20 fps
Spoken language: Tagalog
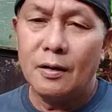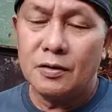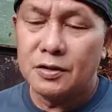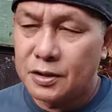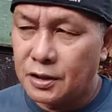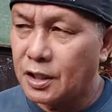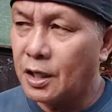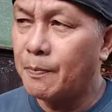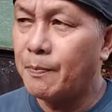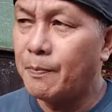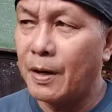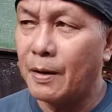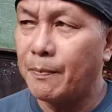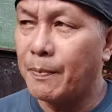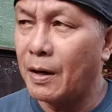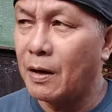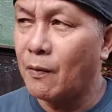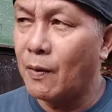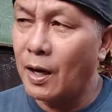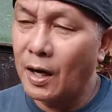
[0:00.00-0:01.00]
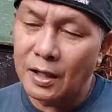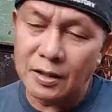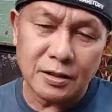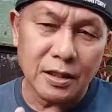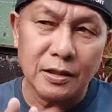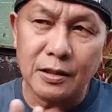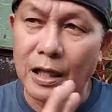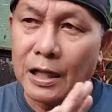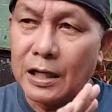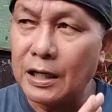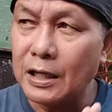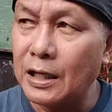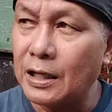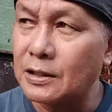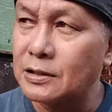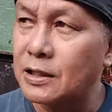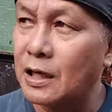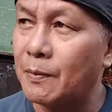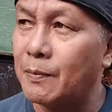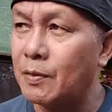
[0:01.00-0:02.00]
sige papagawa ka sandali
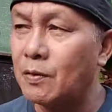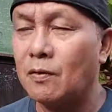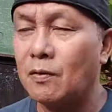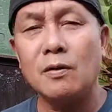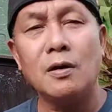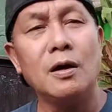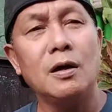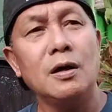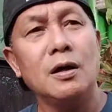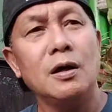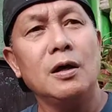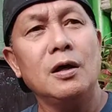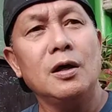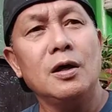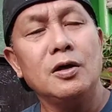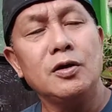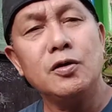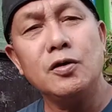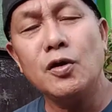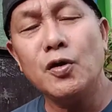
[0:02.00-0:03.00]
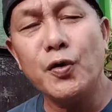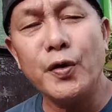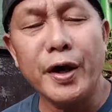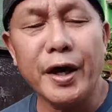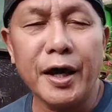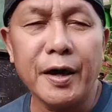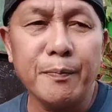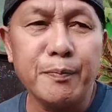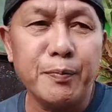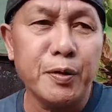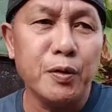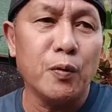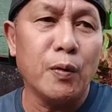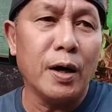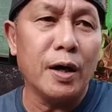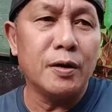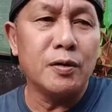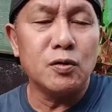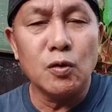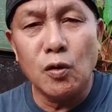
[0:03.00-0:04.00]
lang sabi ko you know
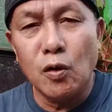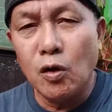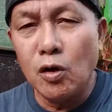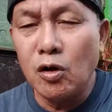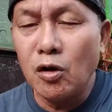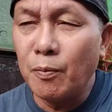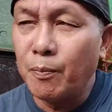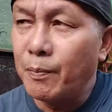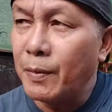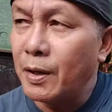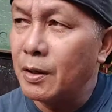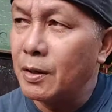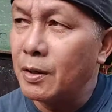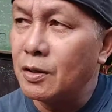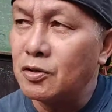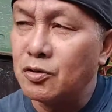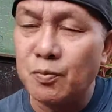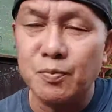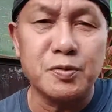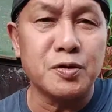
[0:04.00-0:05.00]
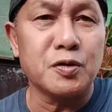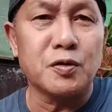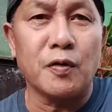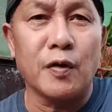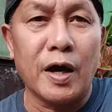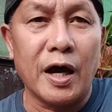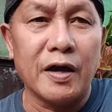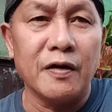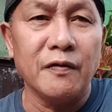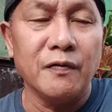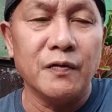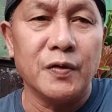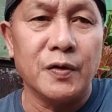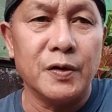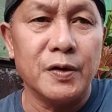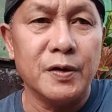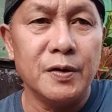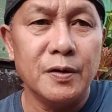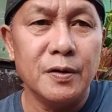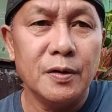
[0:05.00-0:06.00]
everyone to all of my
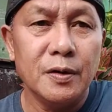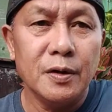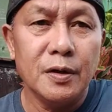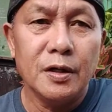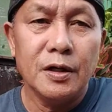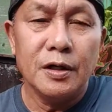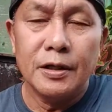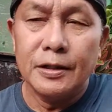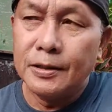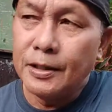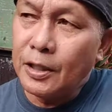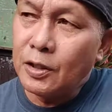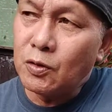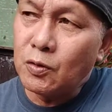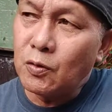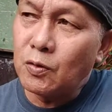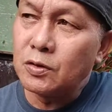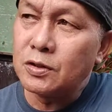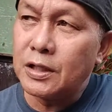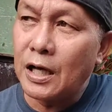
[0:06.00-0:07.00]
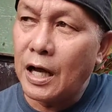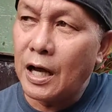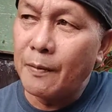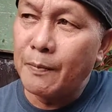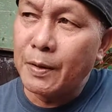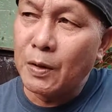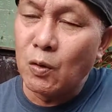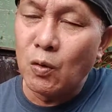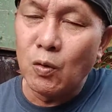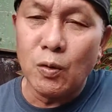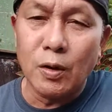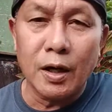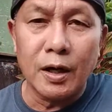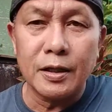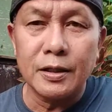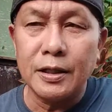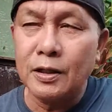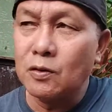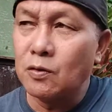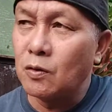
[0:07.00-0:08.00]
subscriber dito sa aming lugar
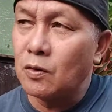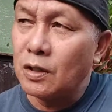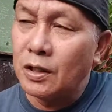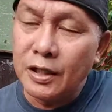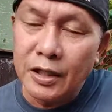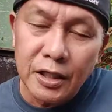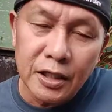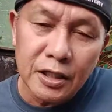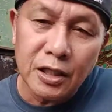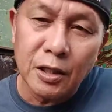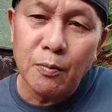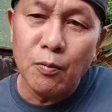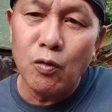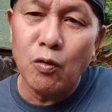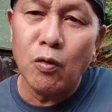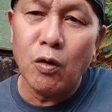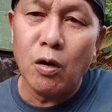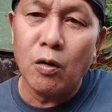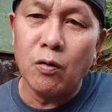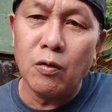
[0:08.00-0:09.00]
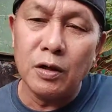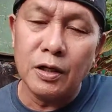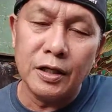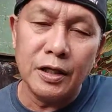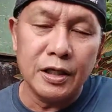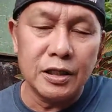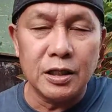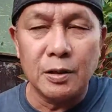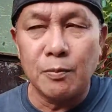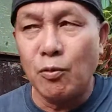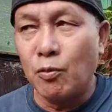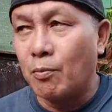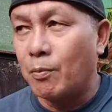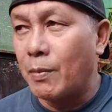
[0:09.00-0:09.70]
dito lihiti mo ako lihiti mong